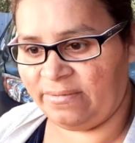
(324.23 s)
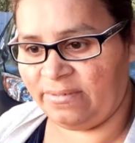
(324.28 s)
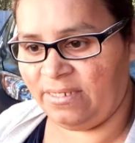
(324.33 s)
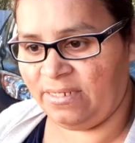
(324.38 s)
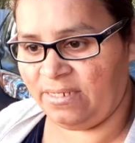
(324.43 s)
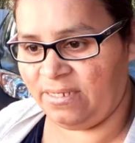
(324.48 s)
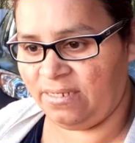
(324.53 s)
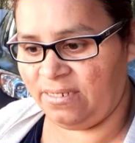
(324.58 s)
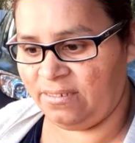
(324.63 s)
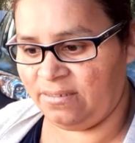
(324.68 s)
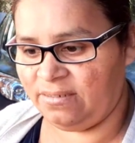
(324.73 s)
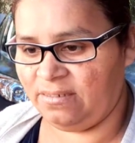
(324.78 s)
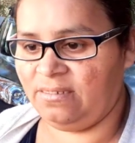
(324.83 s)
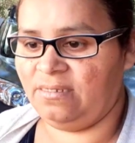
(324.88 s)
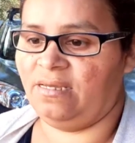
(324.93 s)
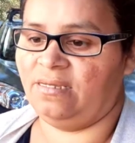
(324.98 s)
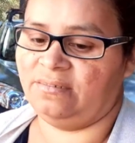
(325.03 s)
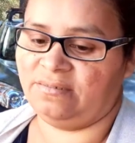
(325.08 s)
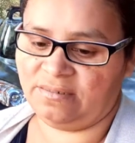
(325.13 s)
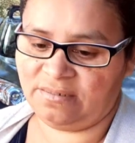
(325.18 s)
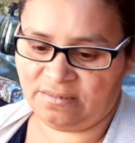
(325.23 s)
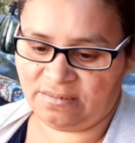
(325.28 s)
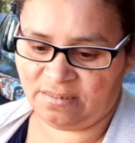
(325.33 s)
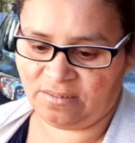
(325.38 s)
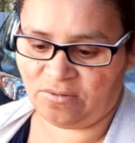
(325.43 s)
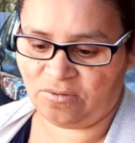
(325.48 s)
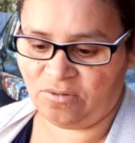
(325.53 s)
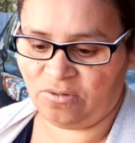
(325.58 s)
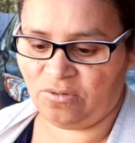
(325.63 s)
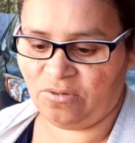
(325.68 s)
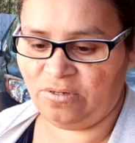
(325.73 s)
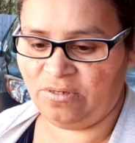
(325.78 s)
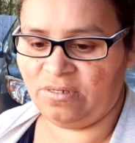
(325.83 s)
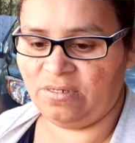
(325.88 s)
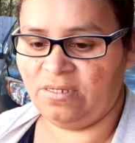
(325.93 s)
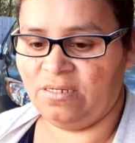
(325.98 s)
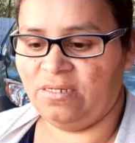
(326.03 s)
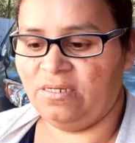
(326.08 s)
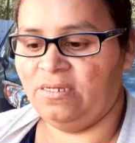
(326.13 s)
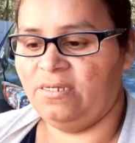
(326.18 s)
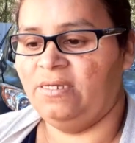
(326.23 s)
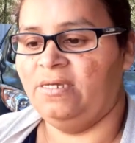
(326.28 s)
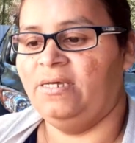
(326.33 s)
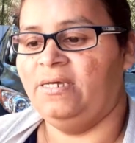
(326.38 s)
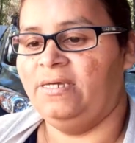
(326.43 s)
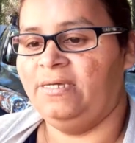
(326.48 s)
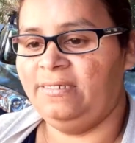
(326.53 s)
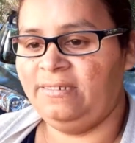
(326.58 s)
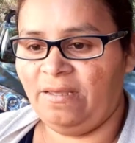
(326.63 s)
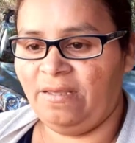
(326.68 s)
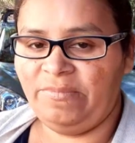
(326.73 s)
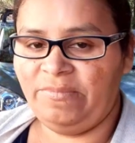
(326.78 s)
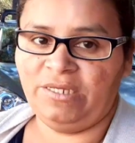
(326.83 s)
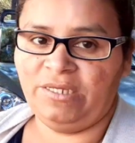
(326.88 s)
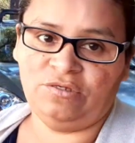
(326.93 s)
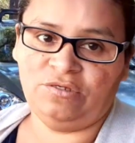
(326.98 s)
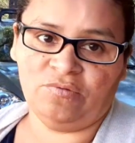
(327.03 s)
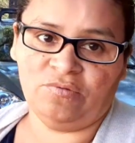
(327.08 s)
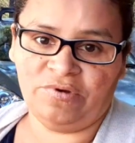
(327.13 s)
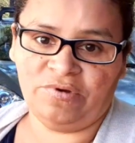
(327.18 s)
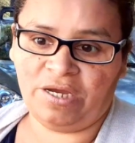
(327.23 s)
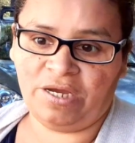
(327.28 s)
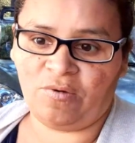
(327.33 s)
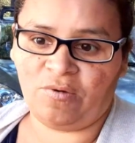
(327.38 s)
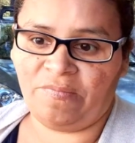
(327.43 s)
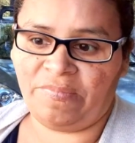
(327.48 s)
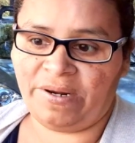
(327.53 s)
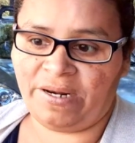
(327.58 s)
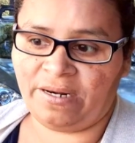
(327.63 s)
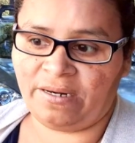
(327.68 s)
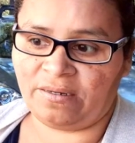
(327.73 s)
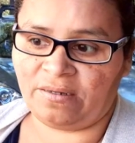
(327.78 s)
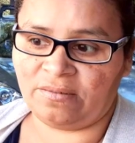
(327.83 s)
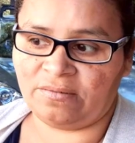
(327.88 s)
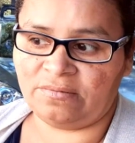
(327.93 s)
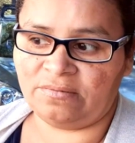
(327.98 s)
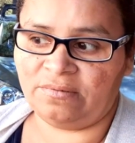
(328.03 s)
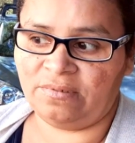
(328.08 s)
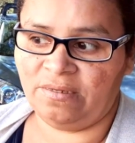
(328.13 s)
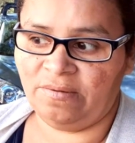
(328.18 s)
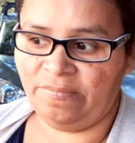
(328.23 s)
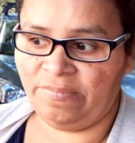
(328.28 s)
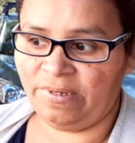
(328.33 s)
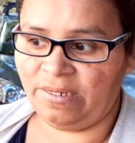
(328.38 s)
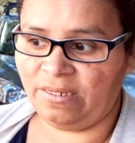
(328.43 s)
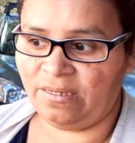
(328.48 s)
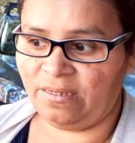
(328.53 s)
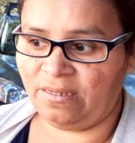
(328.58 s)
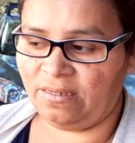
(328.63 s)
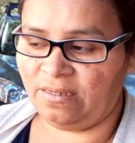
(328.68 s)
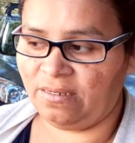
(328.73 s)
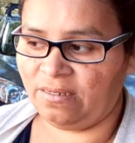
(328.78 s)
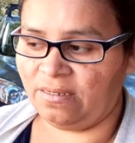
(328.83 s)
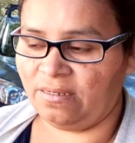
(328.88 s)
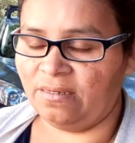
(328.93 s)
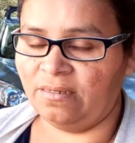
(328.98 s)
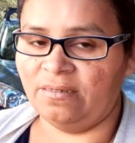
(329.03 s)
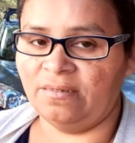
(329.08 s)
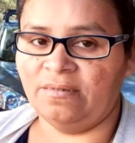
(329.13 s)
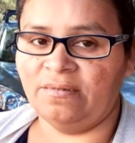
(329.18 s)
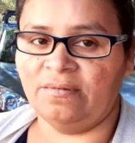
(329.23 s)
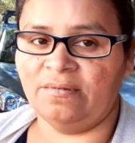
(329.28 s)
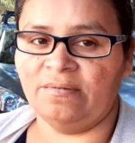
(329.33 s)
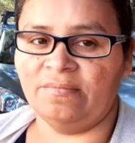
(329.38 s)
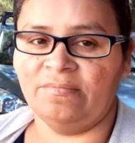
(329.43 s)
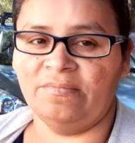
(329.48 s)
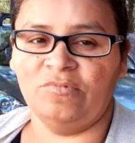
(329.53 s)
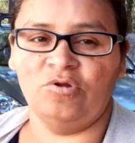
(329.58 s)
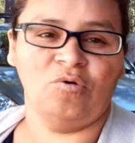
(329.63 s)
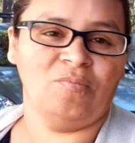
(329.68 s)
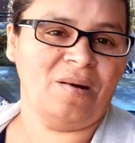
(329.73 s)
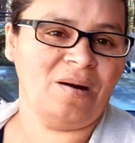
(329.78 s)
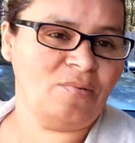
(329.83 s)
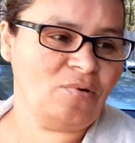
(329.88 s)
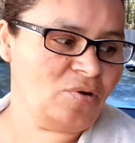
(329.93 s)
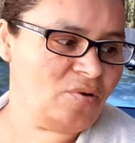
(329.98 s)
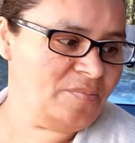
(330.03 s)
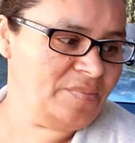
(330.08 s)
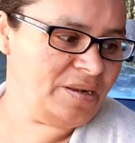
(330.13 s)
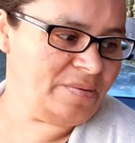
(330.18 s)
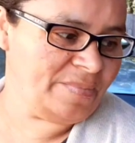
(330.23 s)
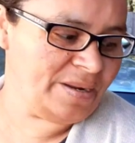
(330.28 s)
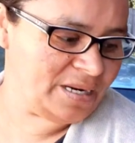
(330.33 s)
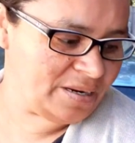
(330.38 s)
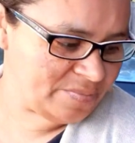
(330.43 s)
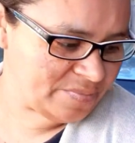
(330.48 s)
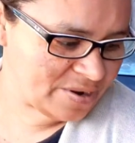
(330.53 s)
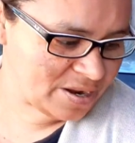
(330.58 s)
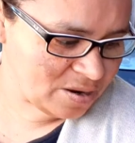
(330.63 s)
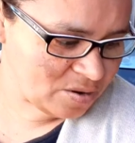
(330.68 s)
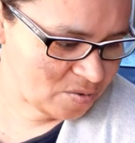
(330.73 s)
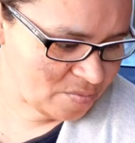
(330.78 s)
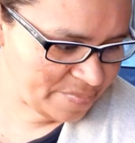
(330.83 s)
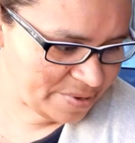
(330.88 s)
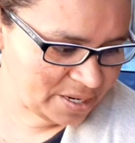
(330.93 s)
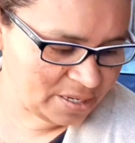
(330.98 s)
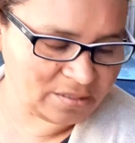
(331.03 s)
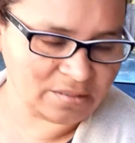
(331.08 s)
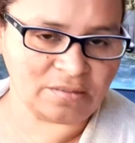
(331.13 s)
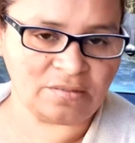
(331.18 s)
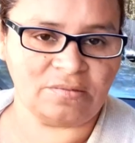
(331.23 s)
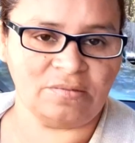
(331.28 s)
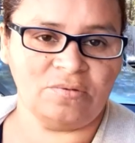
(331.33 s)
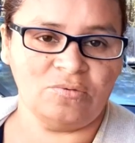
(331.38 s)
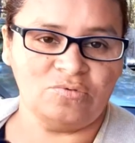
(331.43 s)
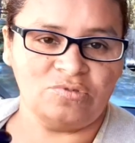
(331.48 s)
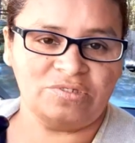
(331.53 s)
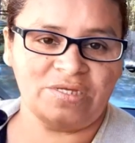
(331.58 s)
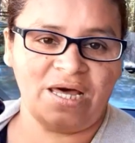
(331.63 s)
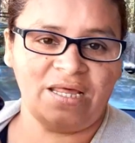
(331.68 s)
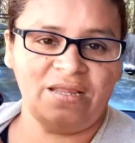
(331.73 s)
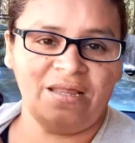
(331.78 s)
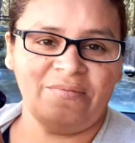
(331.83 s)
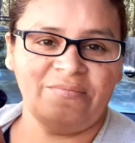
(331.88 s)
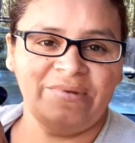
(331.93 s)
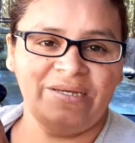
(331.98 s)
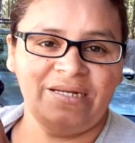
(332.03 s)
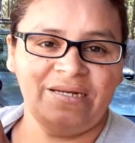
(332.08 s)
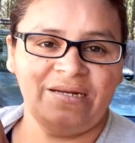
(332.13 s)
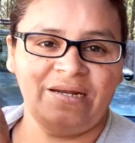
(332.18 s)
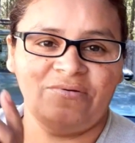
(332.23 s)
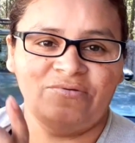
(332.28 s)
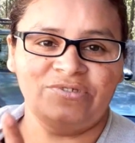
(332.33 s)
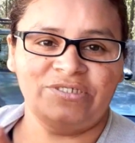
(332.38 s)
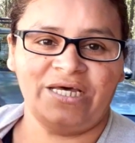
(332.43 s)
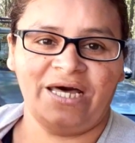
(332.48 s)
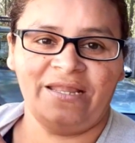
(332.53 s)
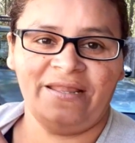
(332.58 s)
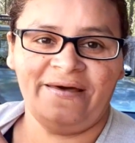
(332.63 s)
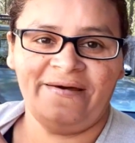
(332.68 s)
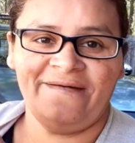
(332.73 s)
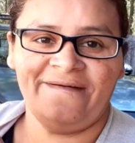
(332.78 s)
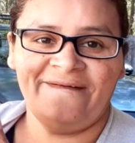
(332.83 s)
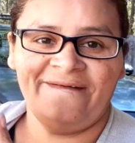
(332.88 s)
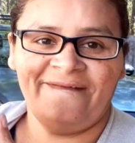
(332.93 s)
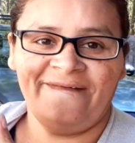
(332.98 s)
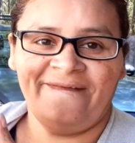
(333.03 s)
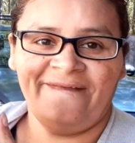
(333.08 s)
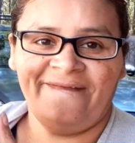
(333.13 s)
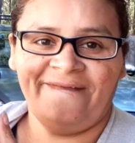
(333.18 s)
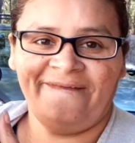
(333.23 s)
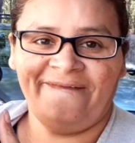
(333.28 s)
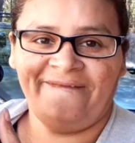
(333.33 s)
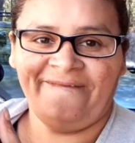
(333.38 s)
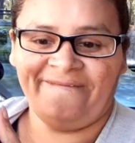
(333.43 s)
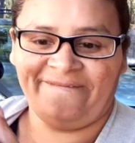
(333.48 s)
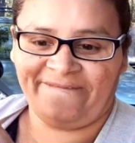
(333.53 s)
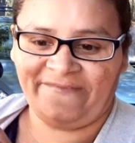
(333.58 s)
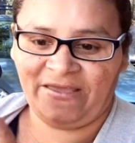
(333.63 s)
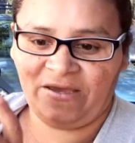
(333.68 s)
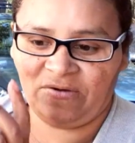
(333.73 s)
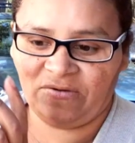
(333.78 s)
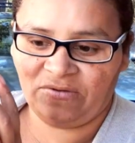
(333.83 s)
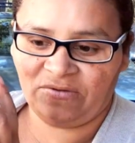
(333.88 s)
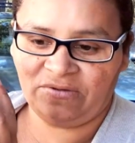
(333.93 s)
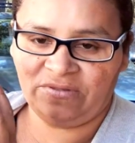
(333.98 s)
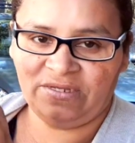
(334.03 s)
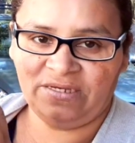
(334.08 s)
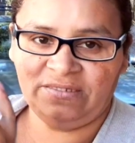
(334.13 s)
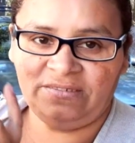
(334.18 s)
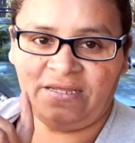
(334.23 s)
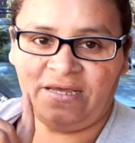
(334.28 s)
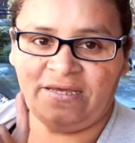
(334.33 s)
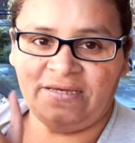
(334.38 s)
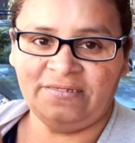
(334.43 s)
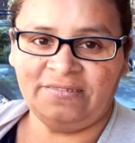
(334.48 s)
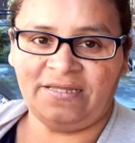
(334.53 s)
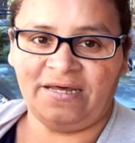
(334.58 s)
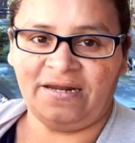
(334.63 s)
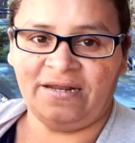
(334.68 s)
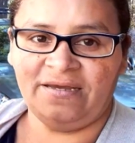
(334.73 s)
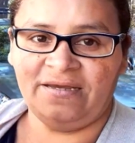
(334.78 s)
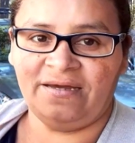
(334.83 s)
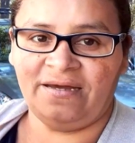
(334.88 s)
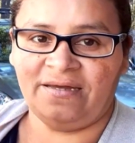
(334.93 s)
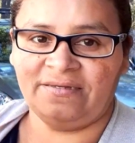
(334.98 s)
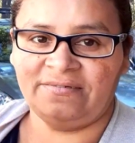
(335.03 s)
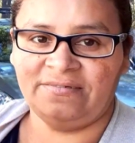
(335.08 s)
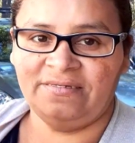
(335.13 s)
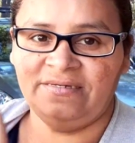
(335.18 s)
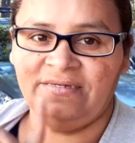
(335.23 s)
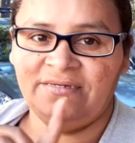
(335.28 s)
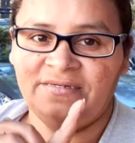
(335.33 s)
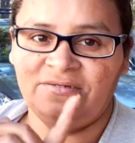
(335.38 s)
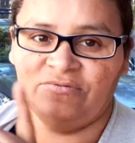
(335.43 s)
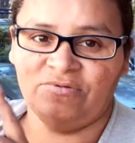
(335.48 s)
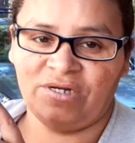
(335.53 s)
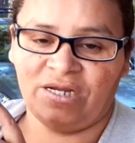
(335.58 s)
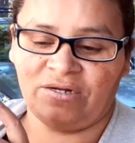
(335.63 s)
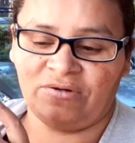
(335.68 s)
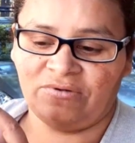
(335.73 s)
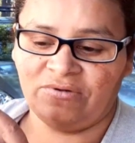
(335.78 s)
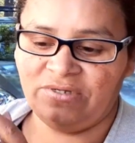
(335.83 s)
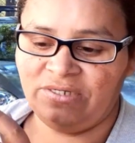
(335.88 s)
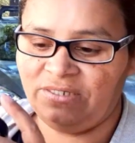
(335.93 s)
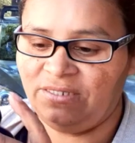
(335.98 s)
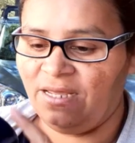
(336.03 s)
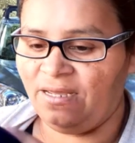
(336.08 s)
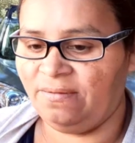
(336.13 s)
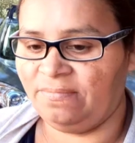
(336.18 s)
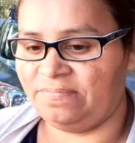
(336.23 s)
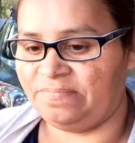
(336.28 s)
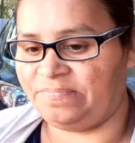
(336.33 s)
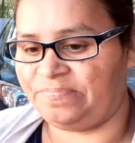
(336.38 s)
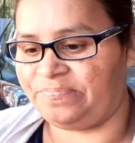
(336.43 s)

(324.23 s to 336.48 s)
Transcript: De ese, así ese color. Y también yo voy a comprar siempre... Eh, nos vamos con mi hermana pues a comprar usadas. Miren la usada Tengo dos de estas. Esta es así y una rojita.